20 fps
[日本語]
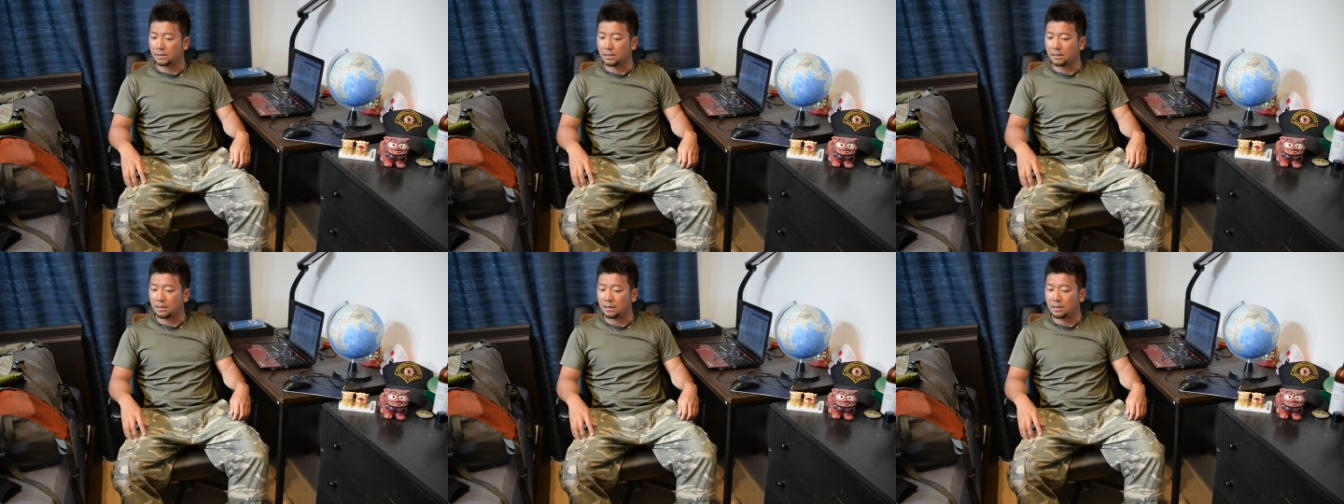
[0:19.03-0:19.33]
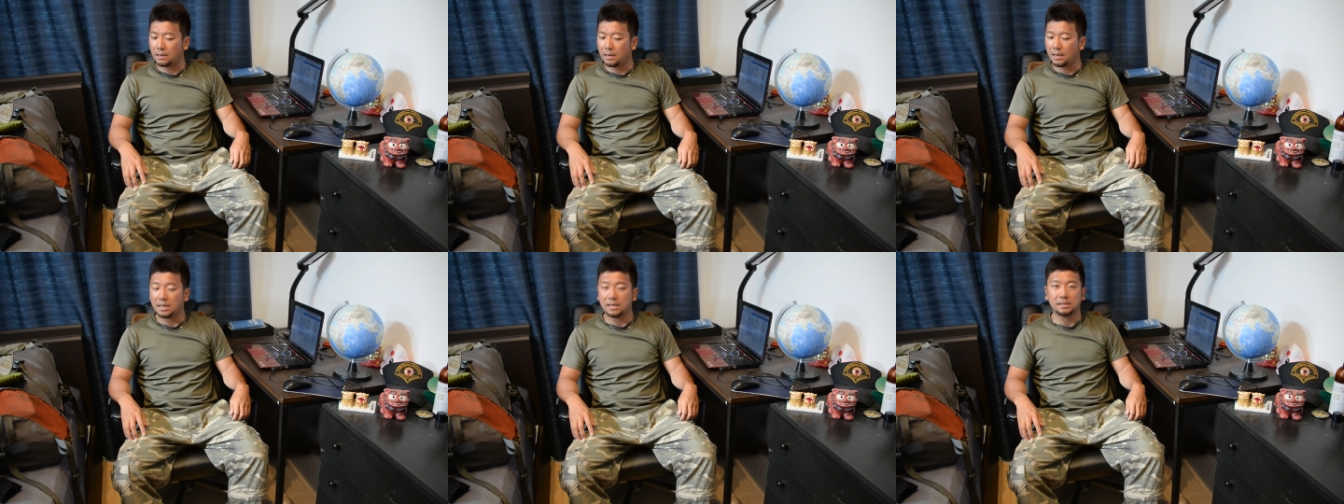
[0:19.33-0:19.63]
か
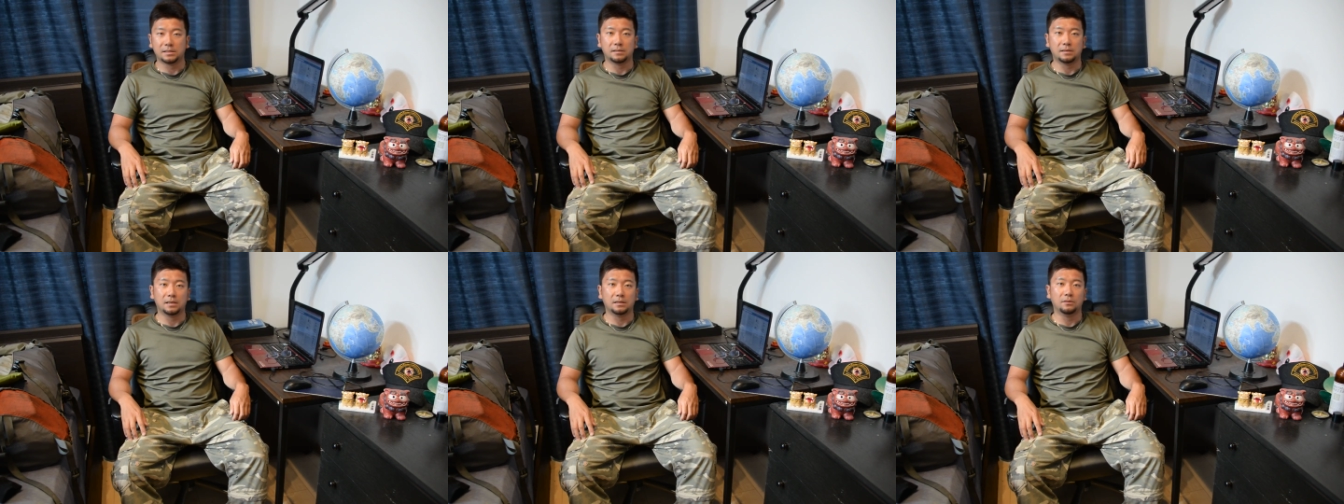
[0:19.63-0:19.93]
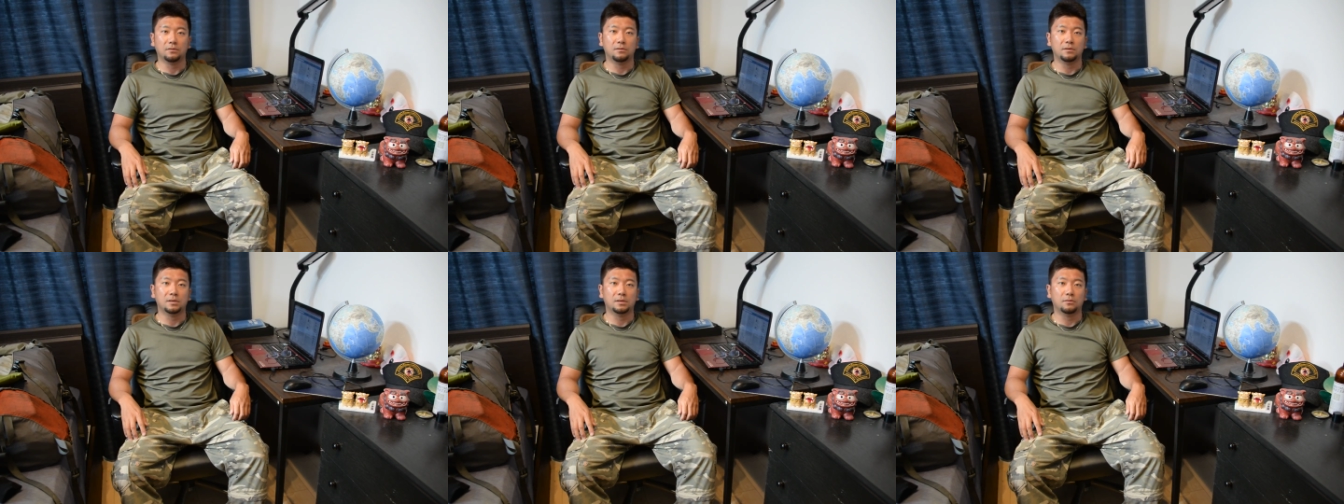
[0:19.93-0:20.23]
ら
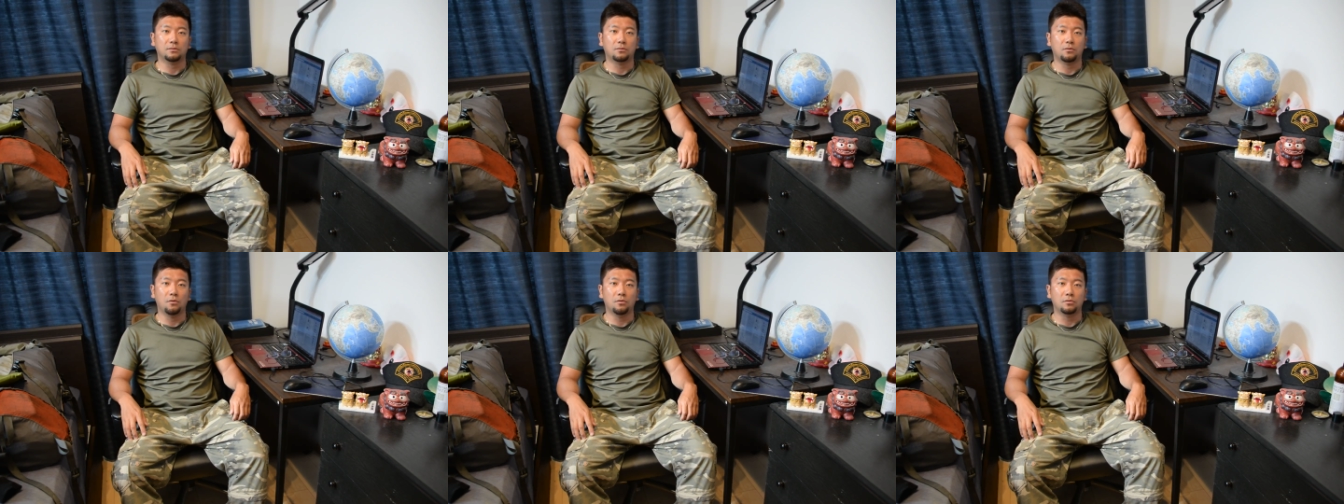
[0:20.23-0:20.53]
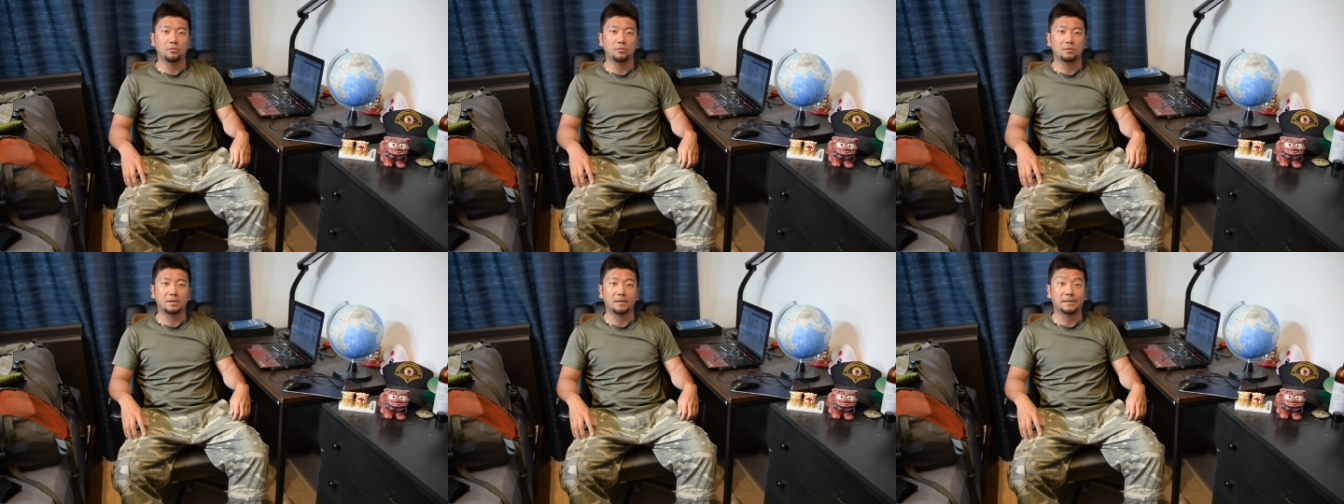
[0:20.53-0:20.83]
アイスランド行きの航
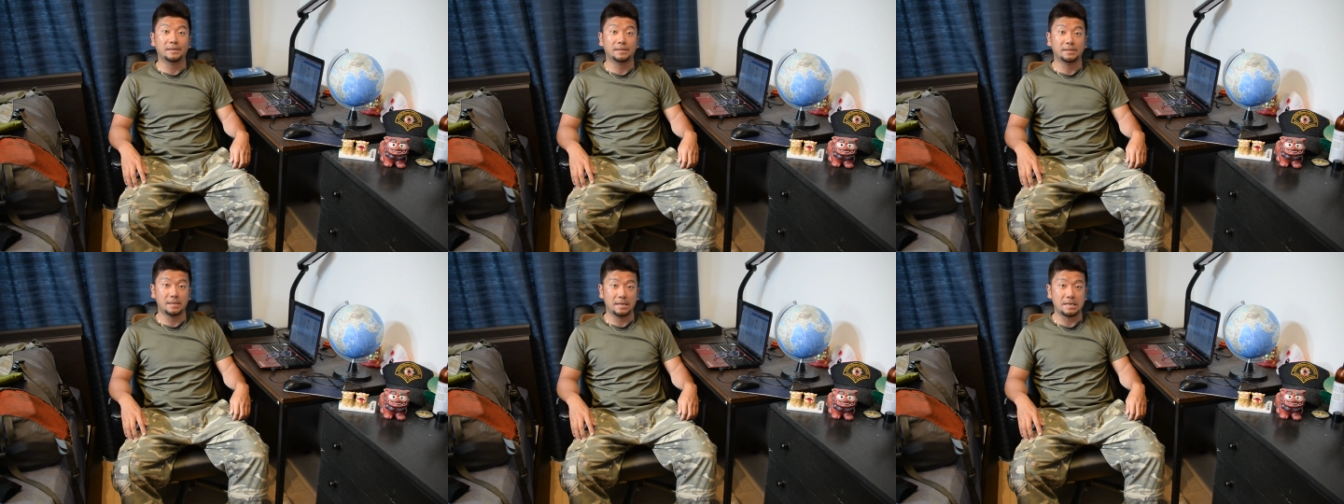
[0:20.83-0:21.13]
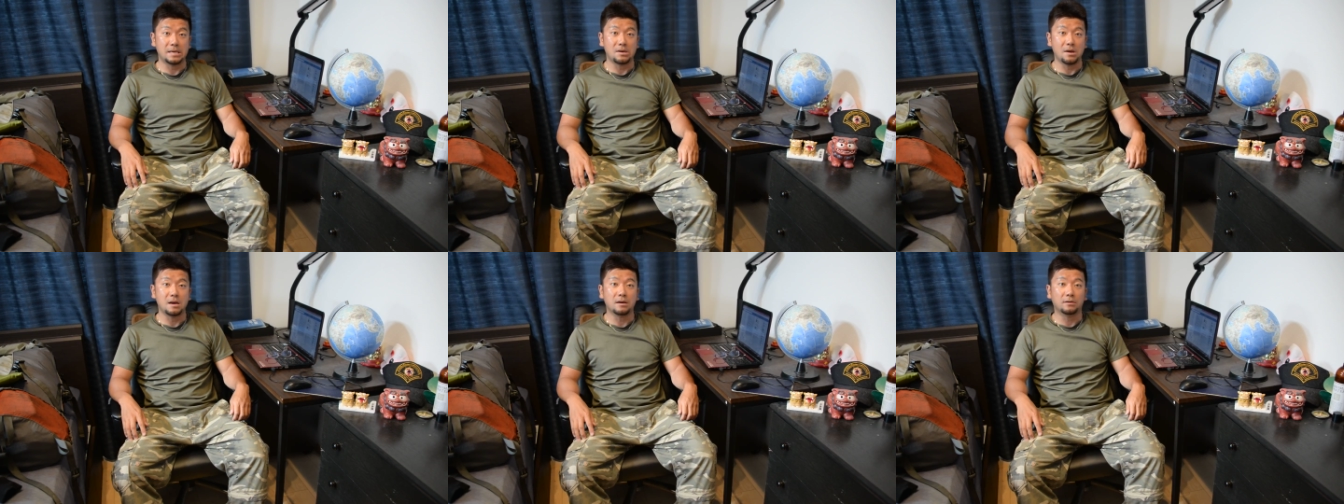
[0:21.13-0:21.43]
空券はすで
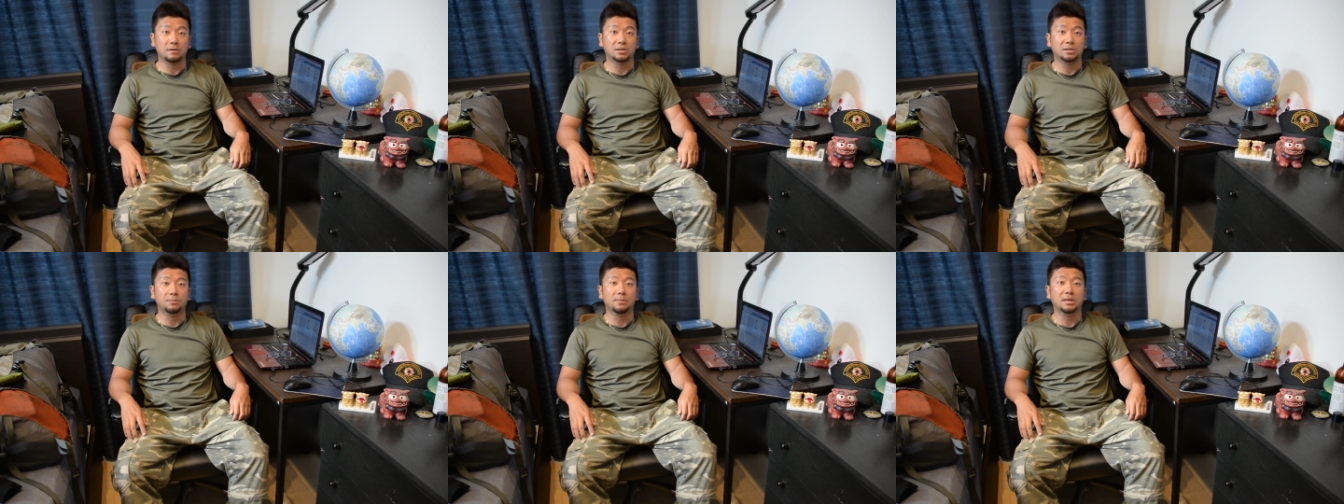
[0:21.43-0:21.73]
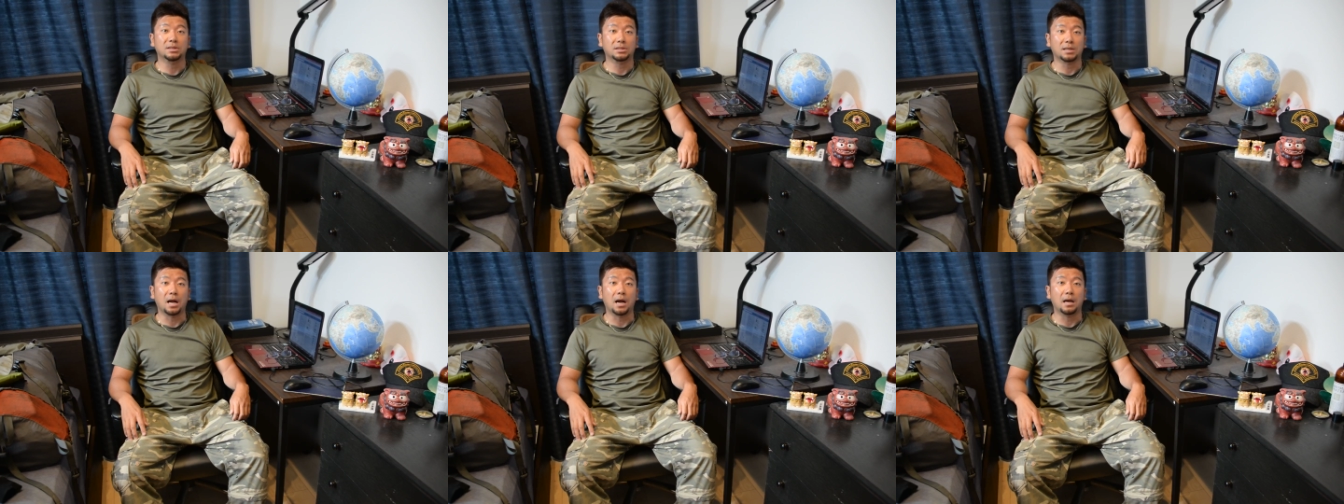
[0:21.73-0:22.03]
に予約しま
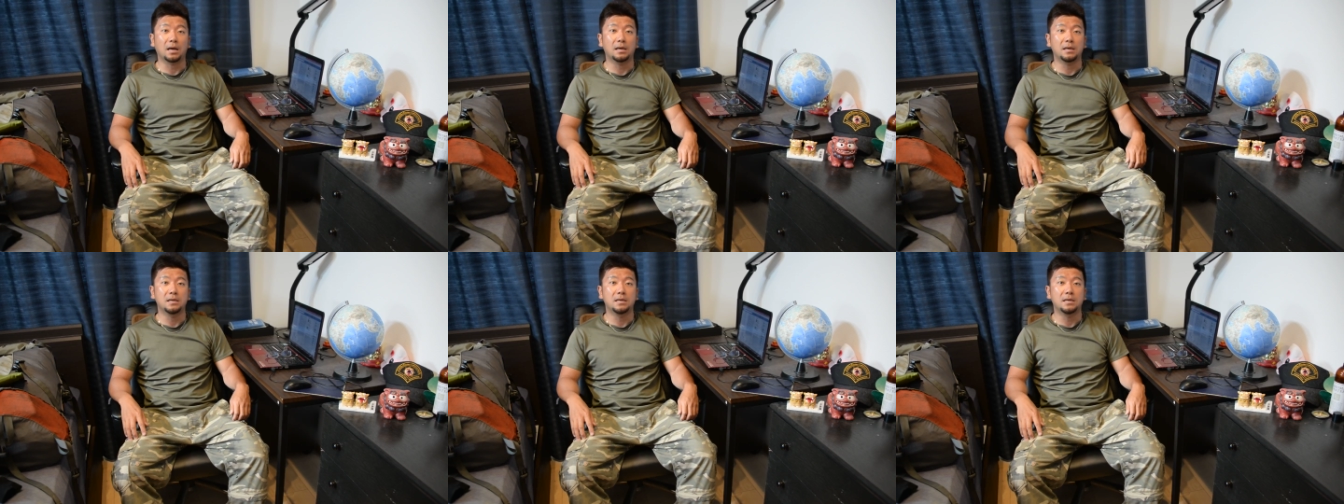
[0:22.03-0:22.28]
した、